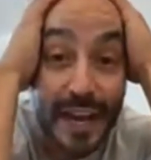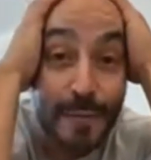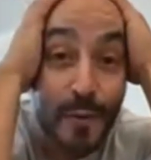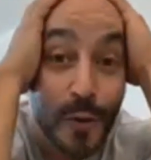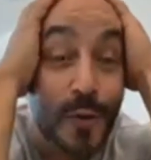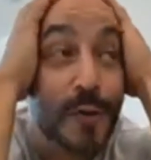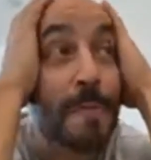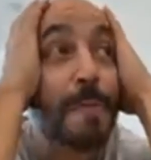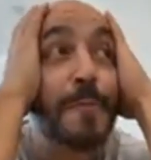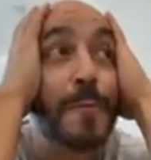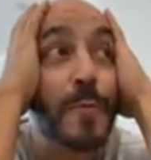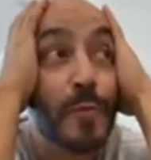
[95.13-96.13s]
a lo
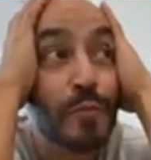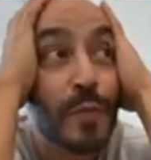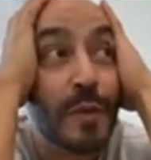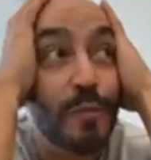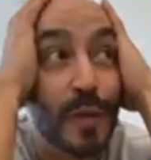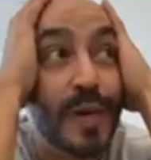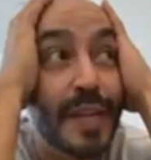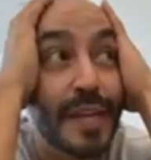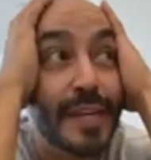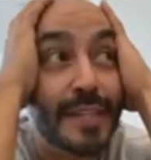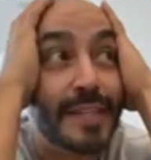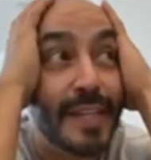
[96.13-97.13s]
mejor
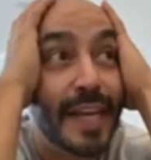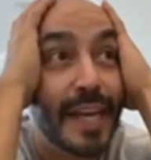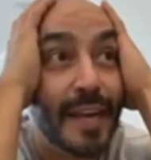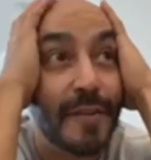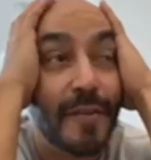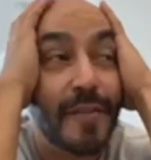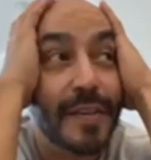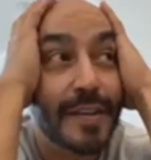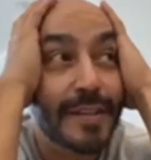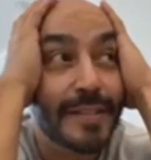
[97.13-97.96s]
pueden, este,